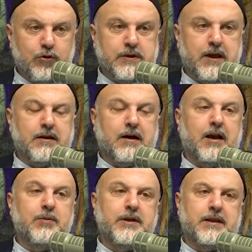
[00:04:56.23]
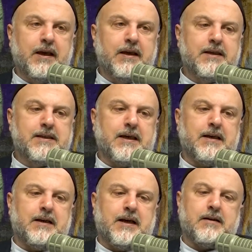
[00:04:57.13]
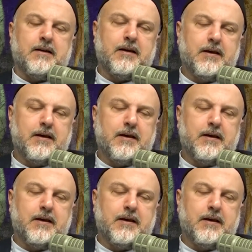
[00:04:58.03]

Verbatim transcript: gözden kalbi de zehirler.